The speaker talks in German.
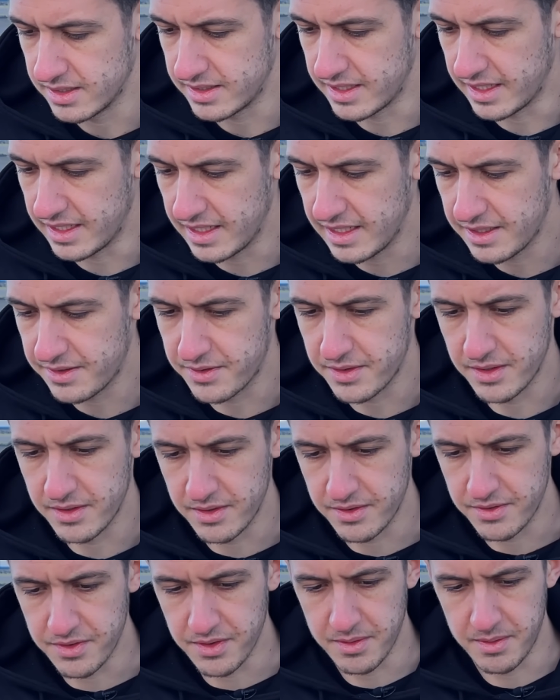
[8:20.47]
den nicht
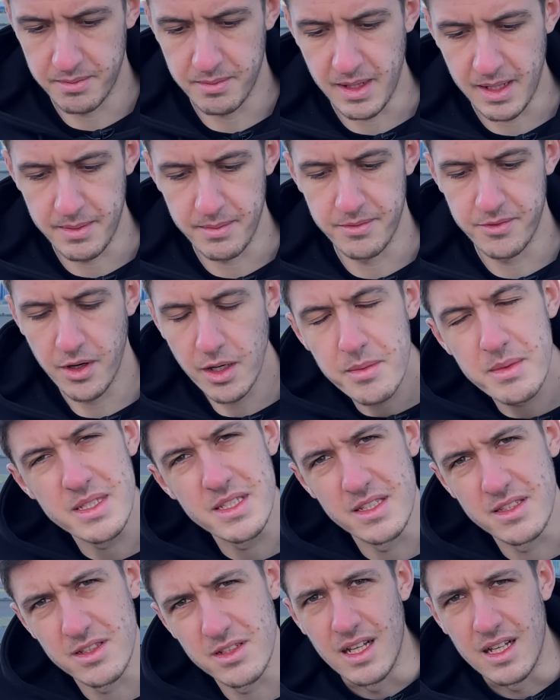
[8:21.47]
von meinem
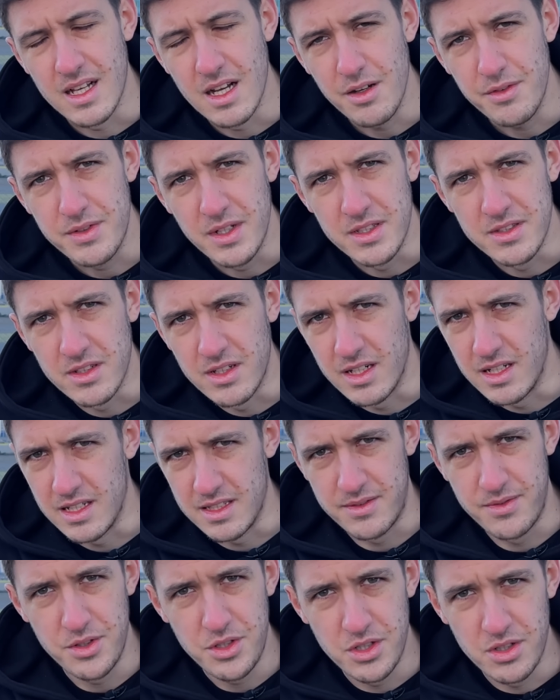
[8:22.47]
Vorbesitzer gekauft hat, sondern
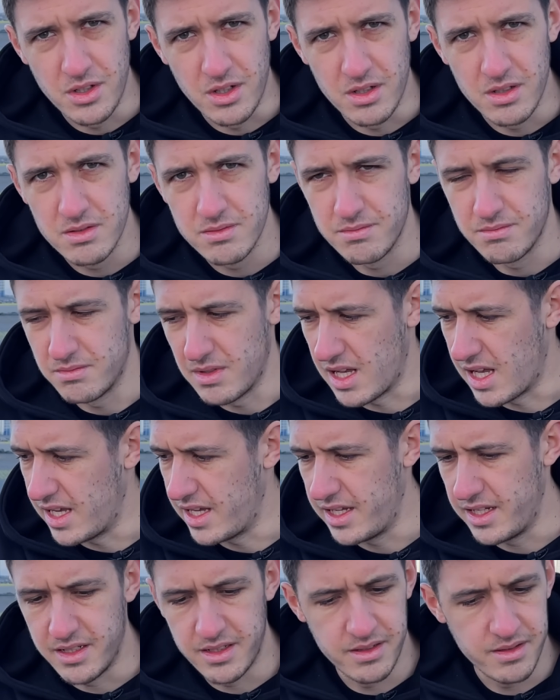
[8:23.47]
dazwischen noch
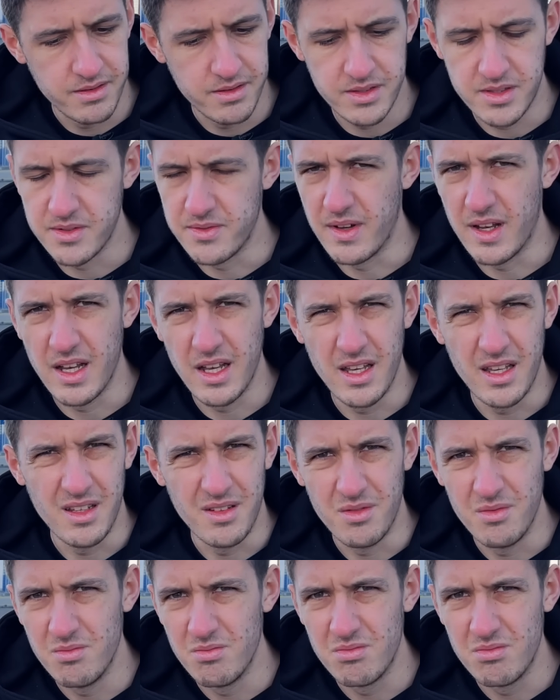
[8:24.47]
ein, zwei,